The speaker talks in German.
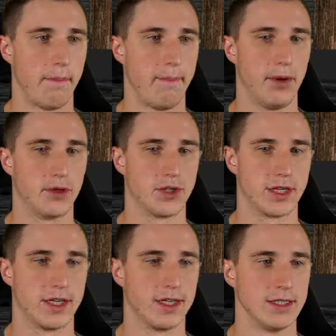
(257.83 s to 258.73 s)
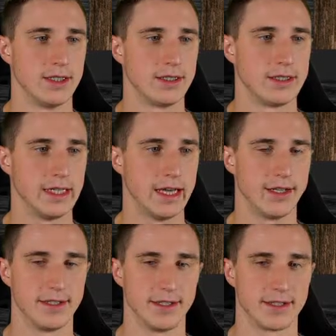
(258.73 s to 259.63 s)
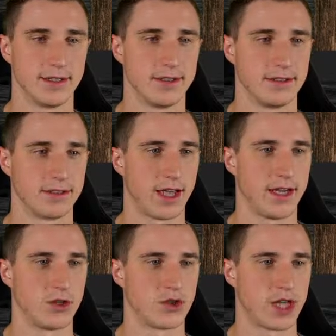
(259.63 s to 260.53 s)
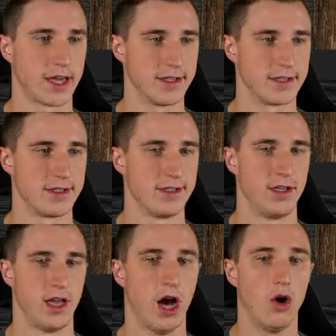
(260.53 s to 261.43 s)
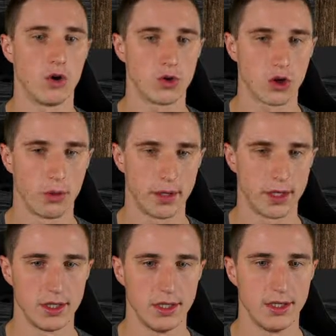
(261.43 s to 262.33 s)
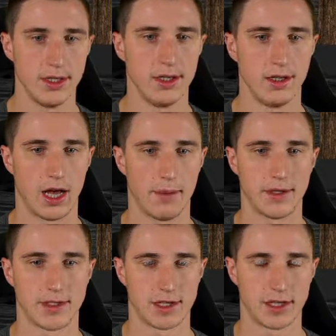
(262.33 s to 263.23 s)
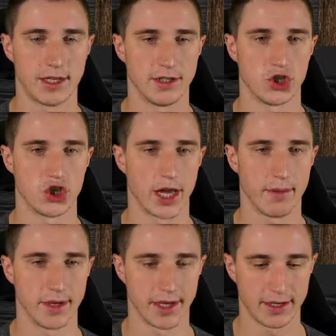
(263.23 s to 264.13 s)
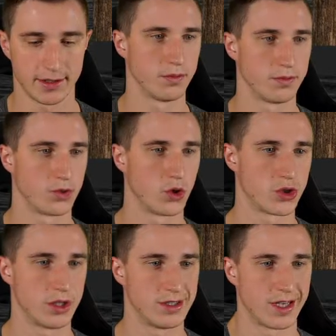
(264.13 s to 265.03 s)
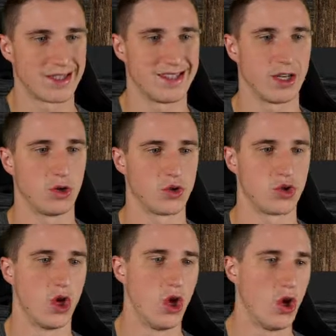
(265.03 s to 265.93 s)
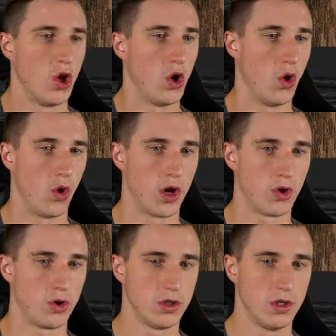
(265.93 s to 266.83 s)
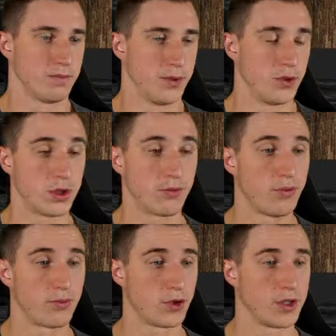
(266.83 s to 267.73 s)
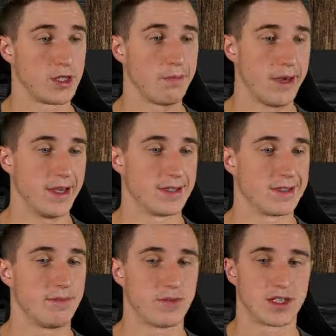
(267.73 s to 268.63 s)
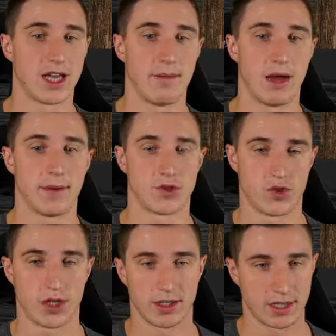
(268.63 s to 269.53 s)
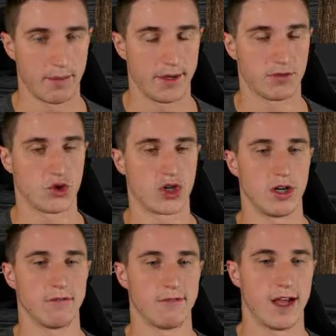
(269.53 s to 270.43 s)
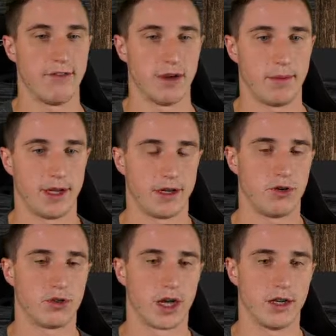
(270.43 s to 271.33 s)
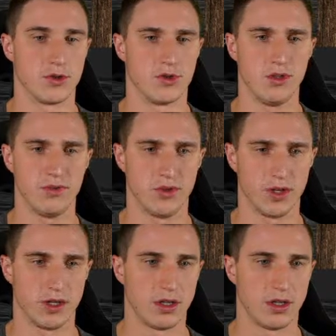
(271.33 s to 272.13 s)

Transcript: Höttinger Teradisc 3001. Auch ein grober, aber es hat eher eine Scheibenecke, kostet 16.000 Euro. Benötigt 95 PS, 17 km Arbeitsgeschwindigkeit, kann man etwas schneller fahren, weil man halt auch keine so tiefe